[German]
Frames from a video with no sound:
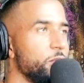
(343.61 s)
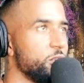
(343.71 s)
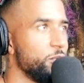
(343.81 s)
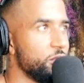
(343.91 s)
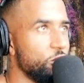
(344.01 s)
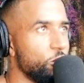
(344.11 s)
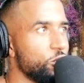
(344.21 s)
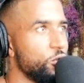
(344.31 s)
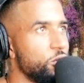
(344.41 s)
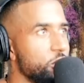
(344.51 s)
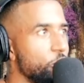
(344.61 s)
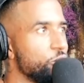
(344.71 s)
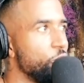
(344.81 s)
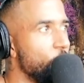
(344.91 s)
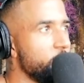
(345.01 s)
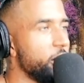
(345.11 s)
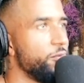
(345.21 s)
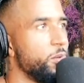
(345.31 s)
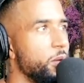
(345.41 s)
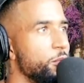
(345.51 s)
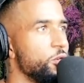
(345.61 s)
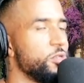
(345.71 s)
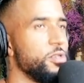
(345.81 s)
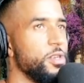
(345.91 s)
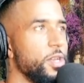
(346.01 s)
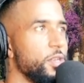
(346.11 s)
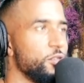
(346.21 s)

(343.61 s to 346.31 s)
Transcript: dass man sich auch ein schönes Auto holen kann, wenn man möchte.